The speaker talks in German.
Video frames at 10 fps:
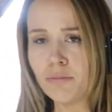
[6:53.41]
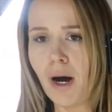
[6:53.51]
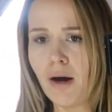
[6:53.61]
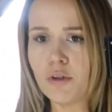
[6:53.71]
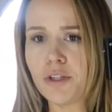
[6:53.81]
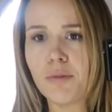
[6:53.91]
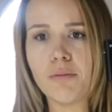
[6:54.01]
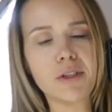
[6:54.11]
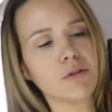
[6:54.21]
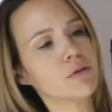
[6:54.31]
immer und
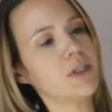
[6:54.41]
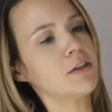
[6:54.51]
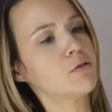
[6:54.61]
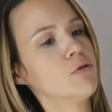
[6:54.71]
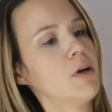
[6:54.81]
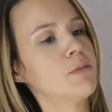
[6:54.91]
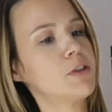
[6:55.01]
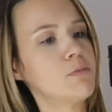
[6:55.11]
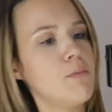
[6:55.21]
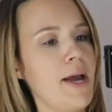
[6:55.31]
immer mit so Texturen,
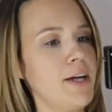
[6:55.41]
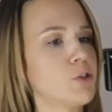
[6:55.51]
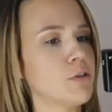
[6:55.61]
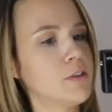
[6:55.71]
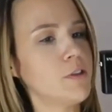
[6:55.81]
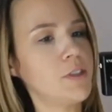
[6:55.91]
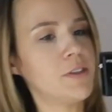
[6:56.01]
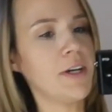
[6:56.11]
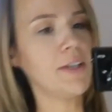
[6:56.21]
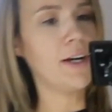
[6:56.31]
mit so Mesh und solchen
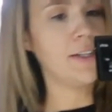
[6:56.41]
Sachen.